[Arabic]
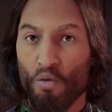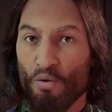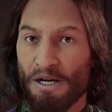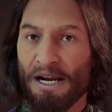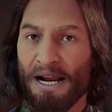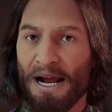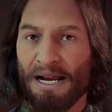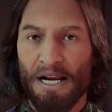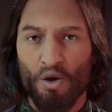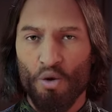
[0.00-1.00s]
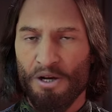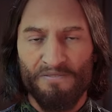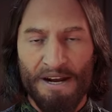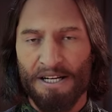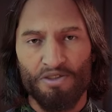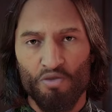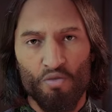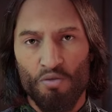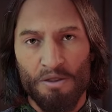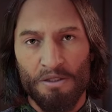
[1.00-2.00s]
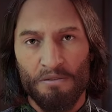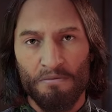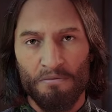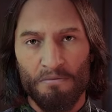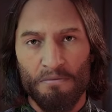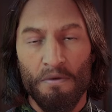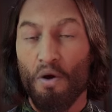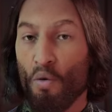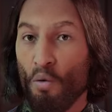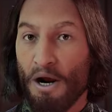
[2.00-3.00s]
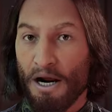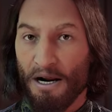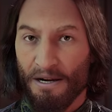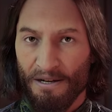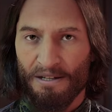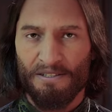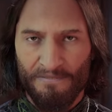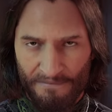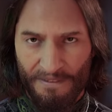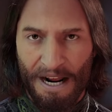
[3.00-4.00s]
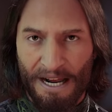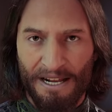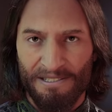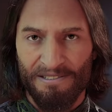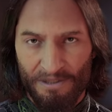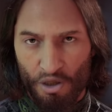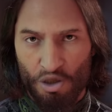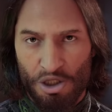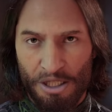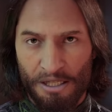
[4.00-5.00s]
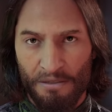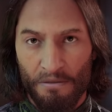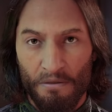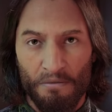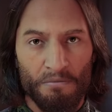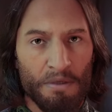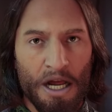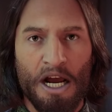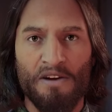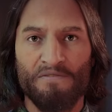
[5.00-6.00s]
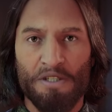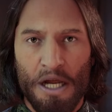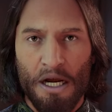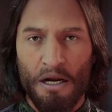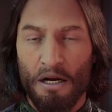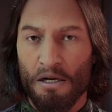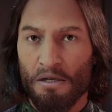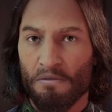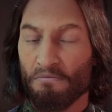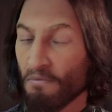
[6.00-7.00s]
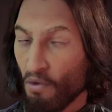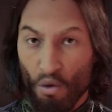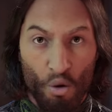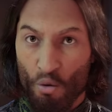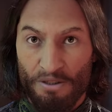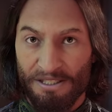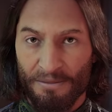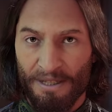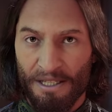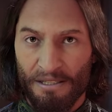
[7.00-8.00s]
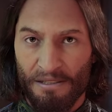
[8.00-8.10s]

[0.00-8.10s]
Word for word: وده اللي خلى الكل في حالة ذهول هو فعلا سيرجي بيعرف يتحرك جوه الزمن